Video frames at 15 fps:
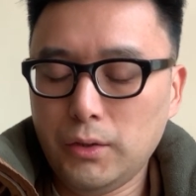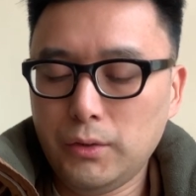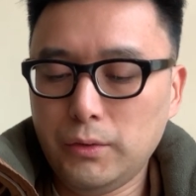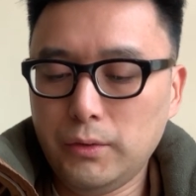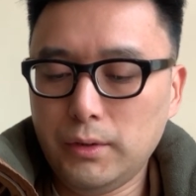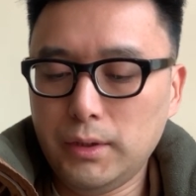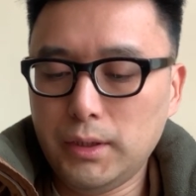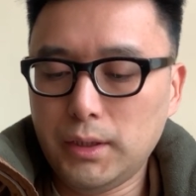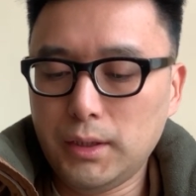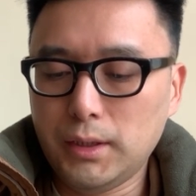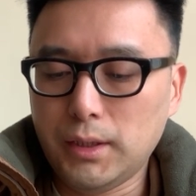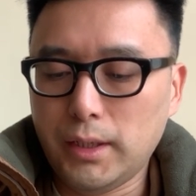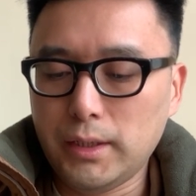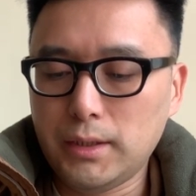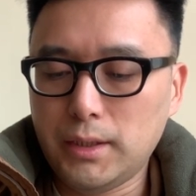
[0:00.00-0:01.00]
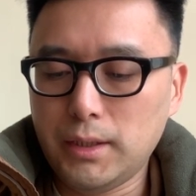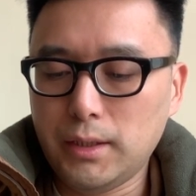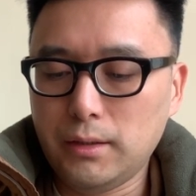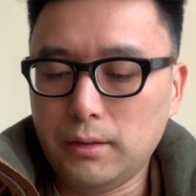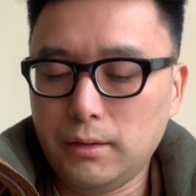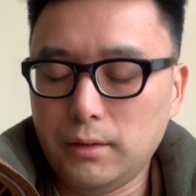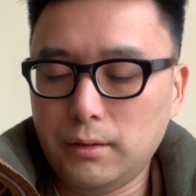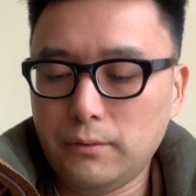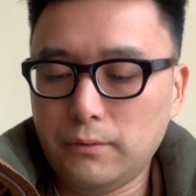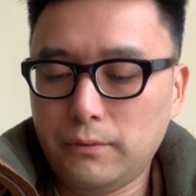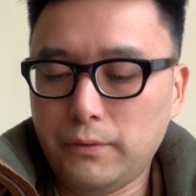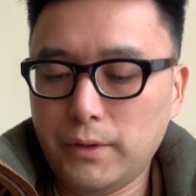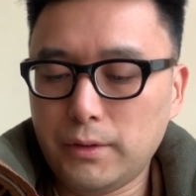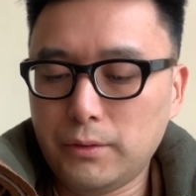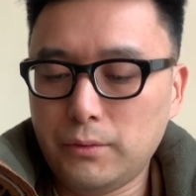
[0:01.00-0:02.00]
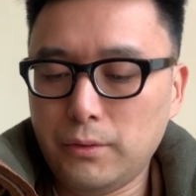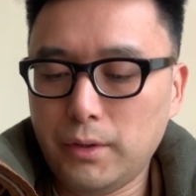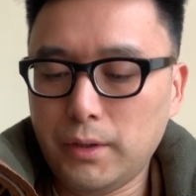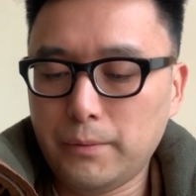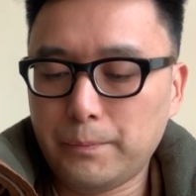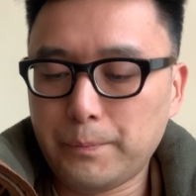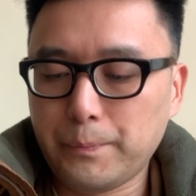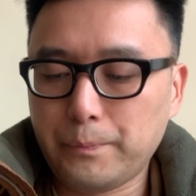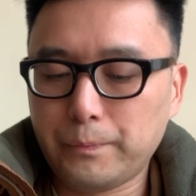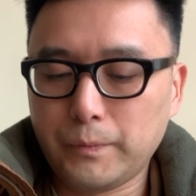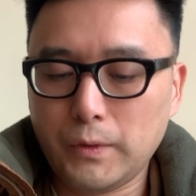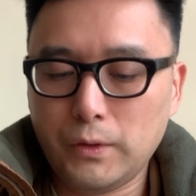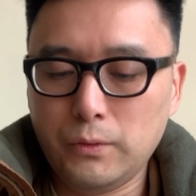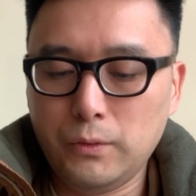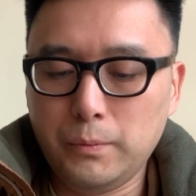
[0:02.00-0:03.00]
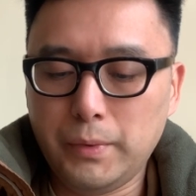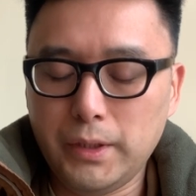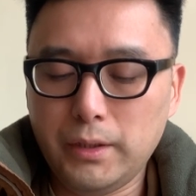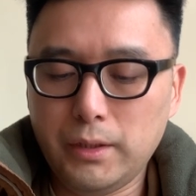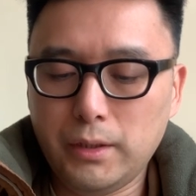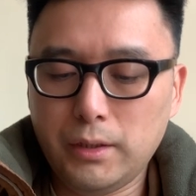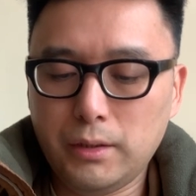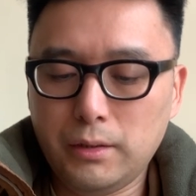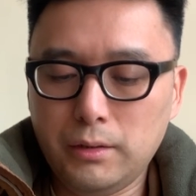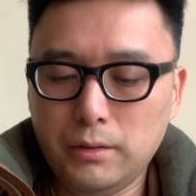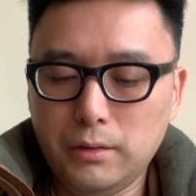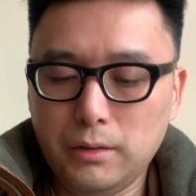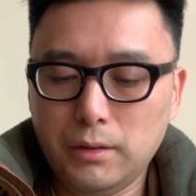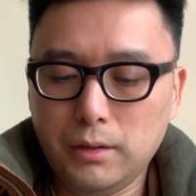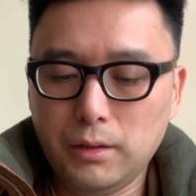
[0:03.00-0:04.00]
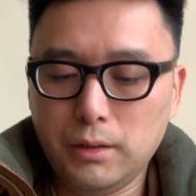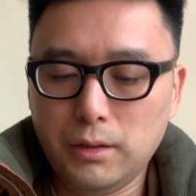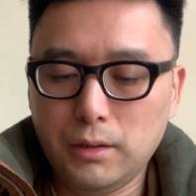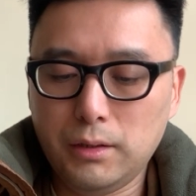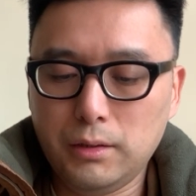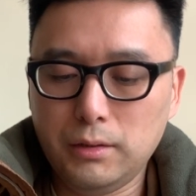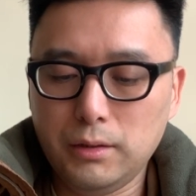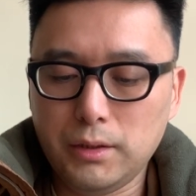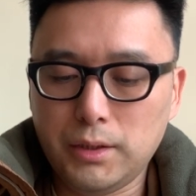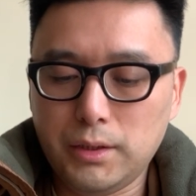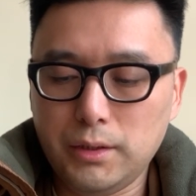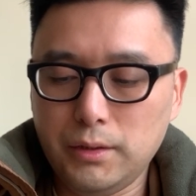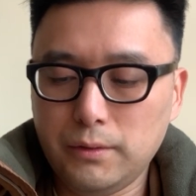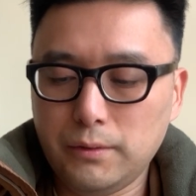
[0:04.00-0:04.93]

玉立来见丰曰：“与别贺贺喜，